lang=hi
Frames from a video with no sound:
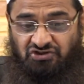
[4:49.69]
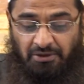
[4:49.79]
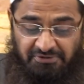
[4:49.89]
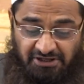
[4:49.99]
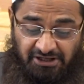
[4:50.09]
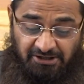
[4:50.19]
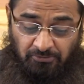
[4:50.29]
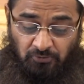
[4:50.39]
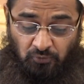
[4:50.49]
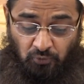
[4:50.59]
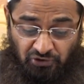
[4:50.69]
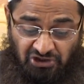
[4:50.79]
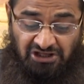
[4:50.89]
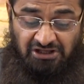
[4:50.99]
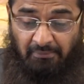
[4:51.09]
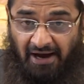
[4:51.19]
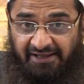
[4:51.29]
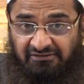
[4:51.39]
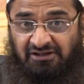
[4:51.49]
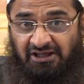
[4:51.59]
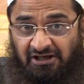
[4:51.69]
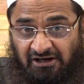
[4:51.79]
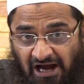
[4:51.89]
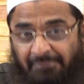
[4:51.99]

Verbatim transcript: जब ये उनकी हिमायत के